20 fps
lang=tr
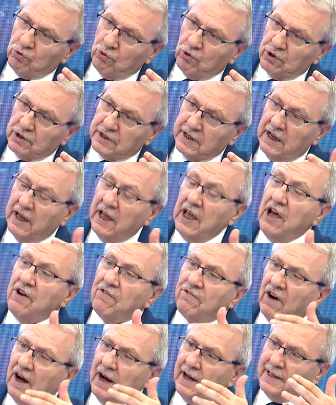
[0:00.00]
orada.
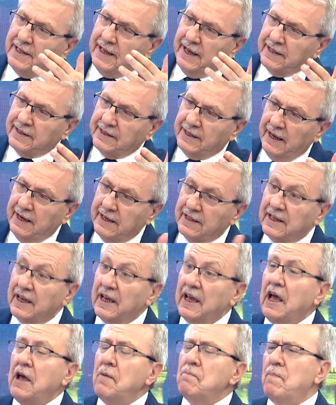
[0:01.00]
Faaliyetteydi.
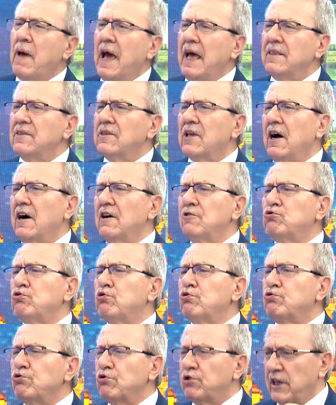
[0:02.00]
Ben daha
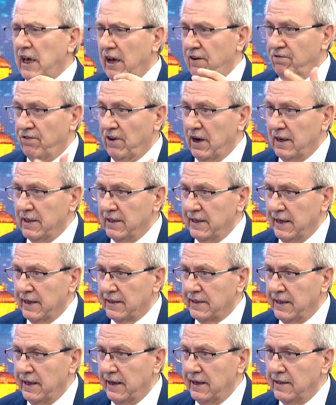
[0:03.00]
çocukken
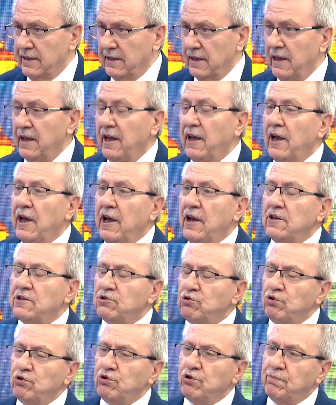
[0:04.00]
faaliyetteydi.
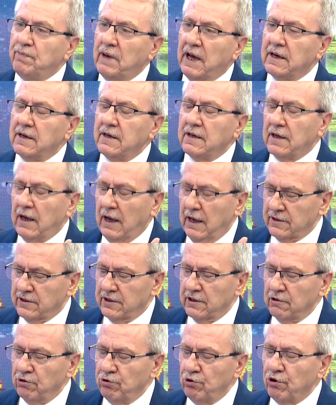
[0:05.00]
Çünkü ben
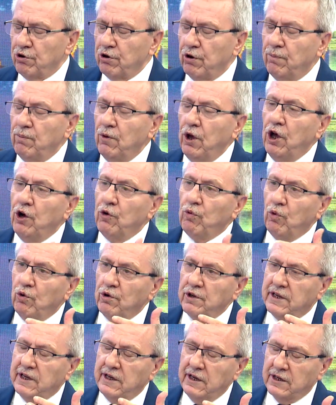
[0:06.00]
hatırlıyorum
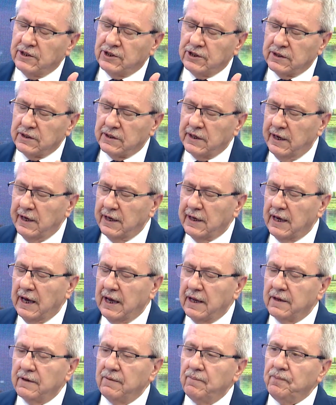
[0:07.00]
12
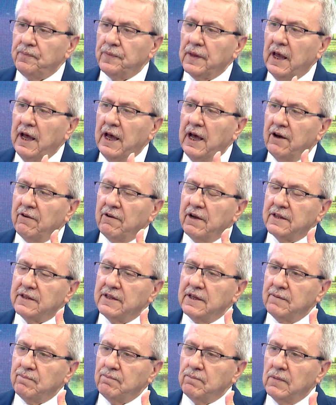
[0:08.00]
yaşındayken
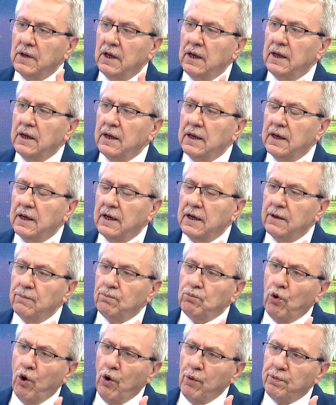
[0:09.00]
efendim
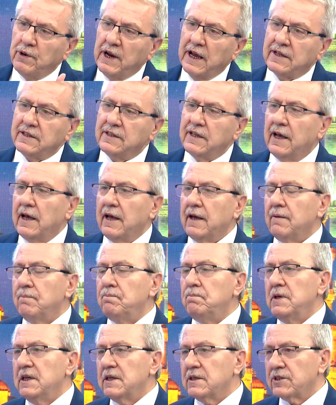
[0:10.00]
e, böbrekte
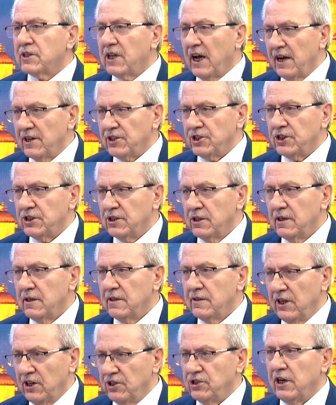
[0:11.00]
bir taş
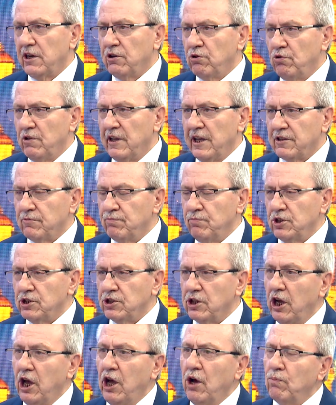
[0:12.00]
teşekkül
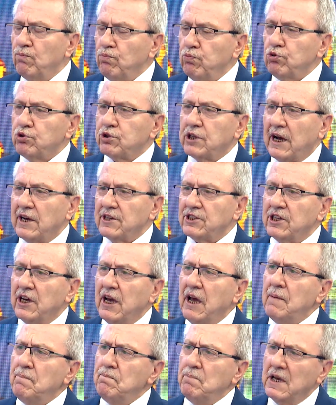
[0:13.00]
etmiş. Bu taş
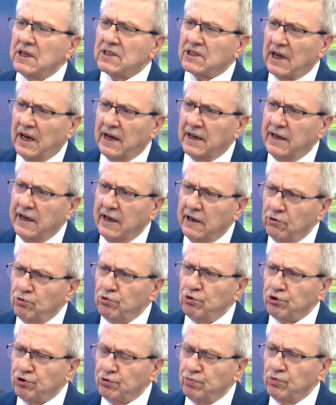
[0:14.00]
mesaneye
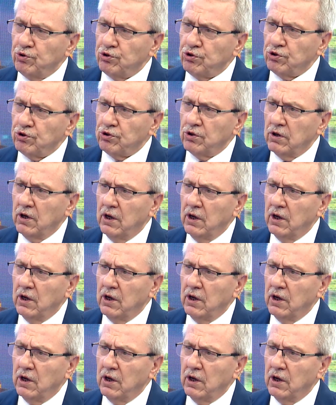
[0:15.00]
düşmüş.